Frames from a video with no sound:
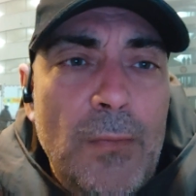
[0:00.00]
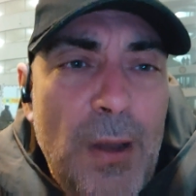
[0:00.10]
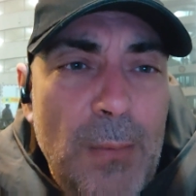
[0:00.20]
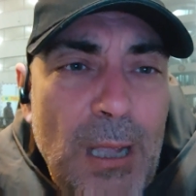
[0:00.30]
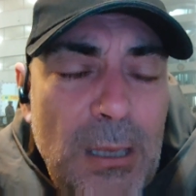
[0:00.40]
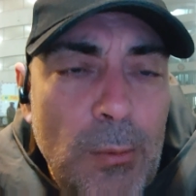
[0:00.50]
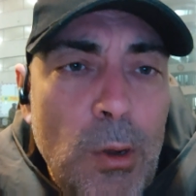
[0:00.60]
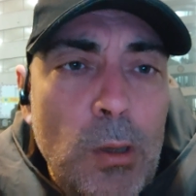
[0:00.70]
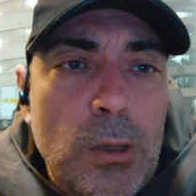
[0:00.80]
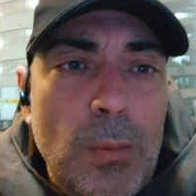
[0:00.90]
veramente
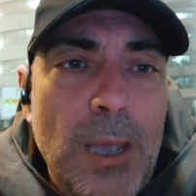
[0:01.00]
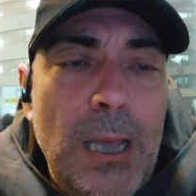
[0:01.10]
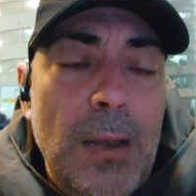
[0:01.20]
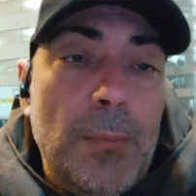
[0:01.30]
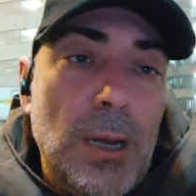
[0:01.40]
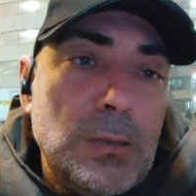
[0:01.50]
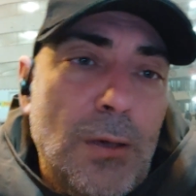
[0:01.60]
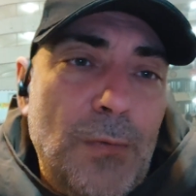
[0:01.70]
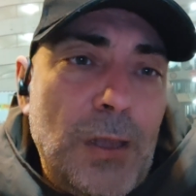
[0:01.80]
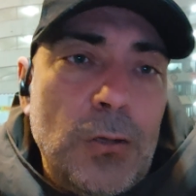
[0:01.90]
molto bene,
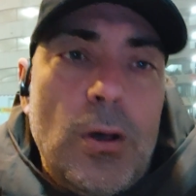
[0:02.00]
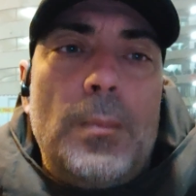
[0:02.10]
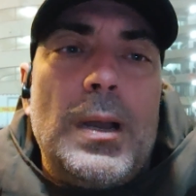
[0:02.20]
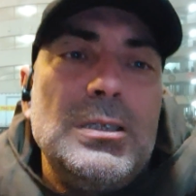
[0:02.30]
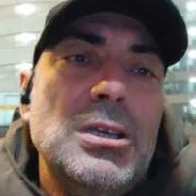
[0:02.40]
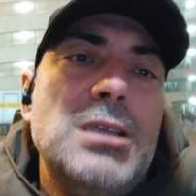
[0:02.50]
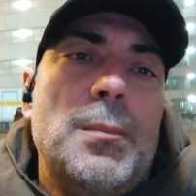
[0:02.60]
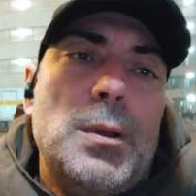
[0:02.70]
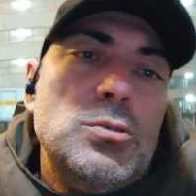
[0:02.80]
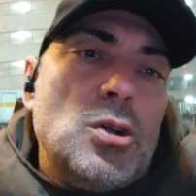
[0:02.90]
Brozio, fatto, Brozio è
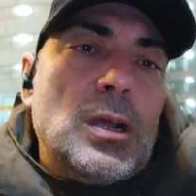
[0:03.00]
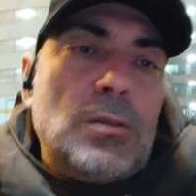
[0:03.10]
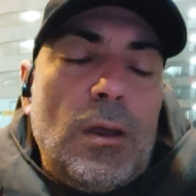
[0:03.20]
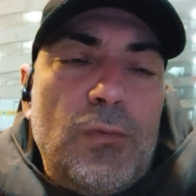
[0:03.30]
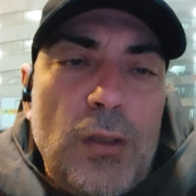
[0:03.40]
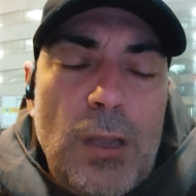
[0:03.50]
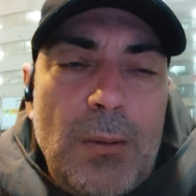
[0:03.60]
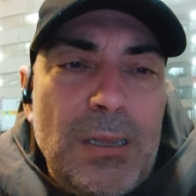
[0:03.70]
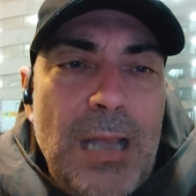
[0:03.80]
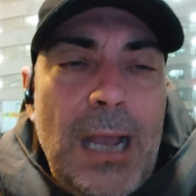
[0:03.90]
sempre un giocatore
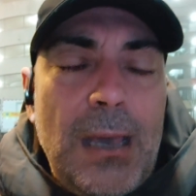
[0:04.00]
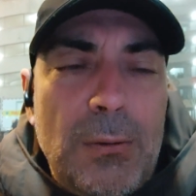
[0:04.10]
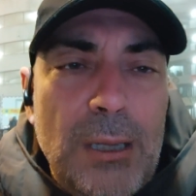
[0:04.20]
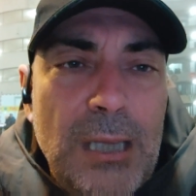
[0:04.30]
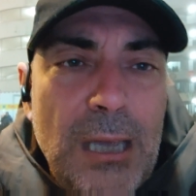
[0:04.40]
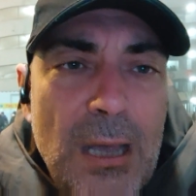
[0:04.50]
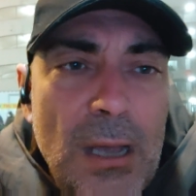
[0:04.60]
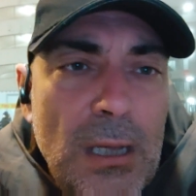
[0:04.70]
fondamentale, quindi